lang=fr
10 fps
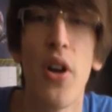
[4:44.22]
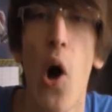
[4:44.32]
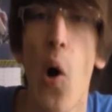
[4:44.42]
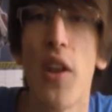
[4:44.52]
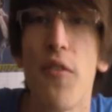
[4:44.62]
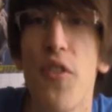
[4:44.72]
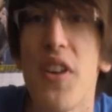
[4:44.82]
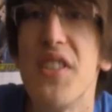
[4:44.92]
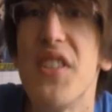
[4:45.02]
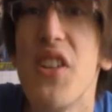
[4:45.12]
En effet,
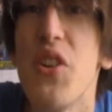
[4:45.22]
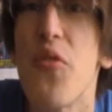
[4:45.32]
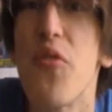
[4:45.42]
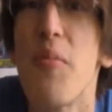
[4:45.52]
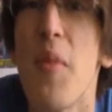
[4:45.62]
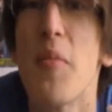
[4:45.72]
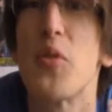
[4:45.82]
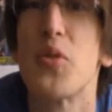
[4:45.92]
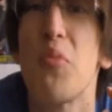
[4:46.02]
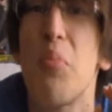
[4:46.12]
ici, ils ne font même que
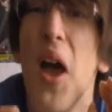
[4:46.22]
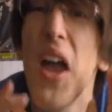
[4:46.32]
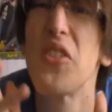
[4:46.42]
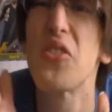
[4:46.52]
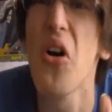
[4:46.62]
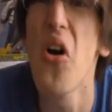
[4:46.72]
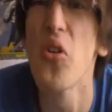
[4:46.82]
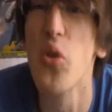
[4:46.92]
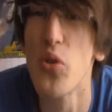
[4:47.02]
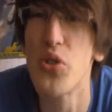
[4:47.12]
se
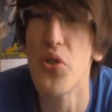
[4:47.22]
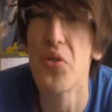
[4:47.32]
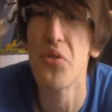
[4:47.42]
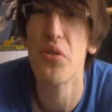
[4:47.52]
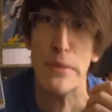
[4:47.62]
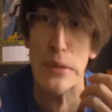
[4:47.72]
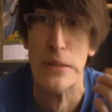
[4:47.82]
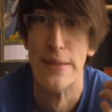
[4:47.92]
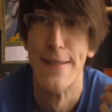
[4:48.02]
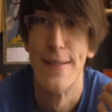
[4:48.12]
prétendre dieux.
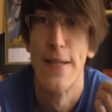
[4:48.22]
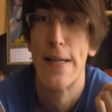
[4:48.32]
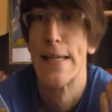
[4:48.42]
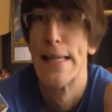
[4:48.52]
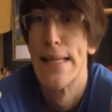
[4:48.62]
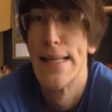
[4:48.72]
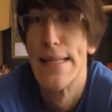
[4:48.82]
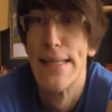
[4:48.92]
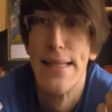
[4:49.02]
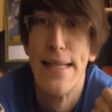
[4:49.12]
Bon, ok,
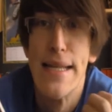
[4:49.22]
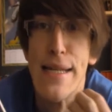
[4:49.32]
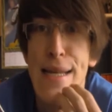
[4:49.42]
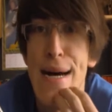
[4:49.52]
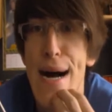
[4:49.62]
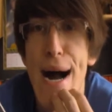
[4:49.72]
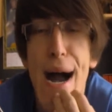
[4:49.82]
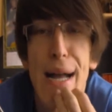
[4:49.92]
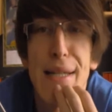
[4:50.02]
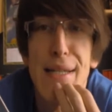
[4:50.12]
euh, il y en a
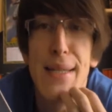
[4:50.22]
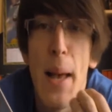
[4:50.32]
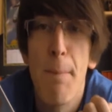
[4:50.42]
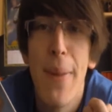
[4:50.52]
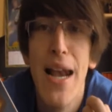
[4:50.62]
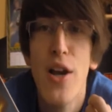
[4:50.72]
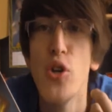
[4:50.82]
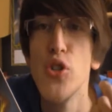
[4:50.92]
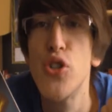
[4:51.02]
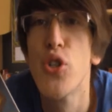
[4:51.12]
un qui s'appelle
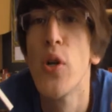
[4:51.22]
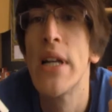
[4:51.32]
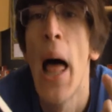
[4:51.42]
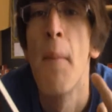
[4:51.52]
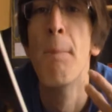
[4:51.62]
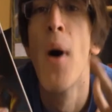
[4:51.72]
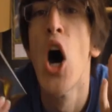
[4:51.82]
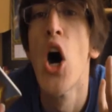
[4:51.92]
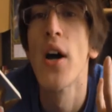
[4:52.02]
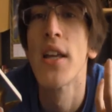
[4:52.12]
le dieu de la
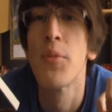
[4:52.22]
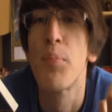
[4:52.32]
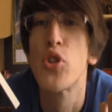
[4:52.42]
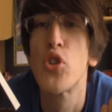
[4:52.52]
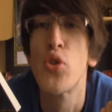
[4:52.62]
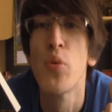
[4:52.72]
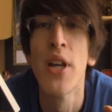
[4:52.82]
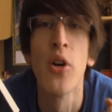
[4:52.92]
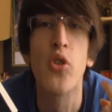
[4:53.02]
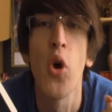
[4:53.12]
mort et qui peut tuer
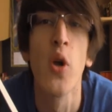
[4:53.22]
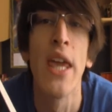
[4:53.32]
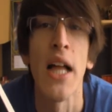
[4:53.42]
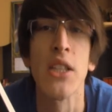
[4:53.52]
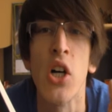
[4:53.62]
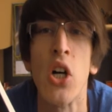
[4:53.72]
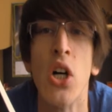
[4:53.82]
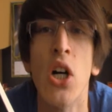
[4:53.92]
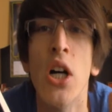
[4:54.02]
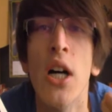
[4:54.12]
en te
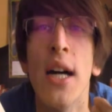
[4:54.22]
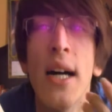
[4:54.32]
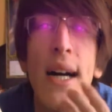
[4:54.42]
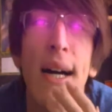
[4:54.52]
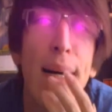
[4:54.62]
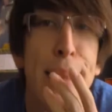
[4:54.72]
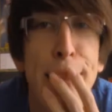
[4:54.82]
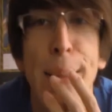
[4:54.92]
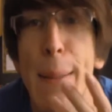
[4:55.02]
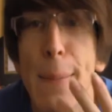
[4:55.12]
regardant.
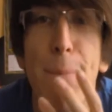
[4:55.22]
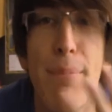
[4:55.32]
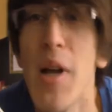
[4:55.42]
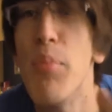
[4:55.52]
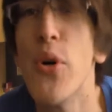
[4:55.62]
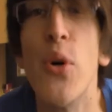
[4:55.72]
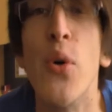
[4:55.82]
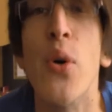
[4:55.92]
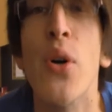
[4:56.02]
Mais bon,